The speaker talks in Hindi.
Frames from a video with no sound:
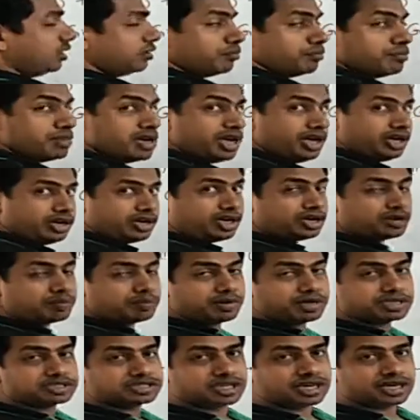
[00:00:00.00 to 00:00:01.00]
मीटर
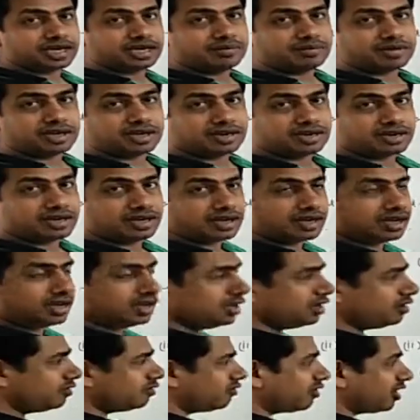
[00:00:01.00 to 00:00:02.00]
पर सेकेंड में करने के
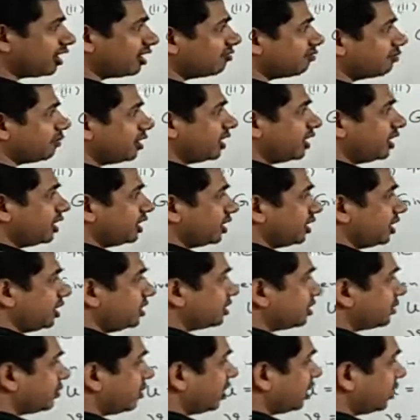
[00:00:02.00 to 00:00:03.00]
लिए फाइव बाई
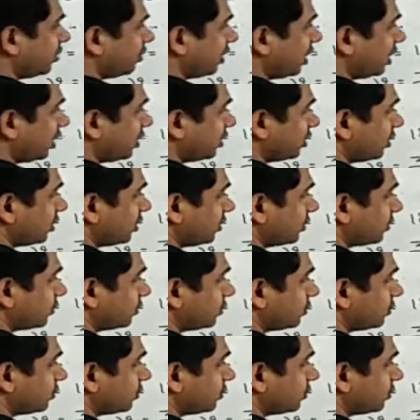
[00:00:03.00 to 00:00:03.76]
एटीन से मल्टीप्लाई कर दें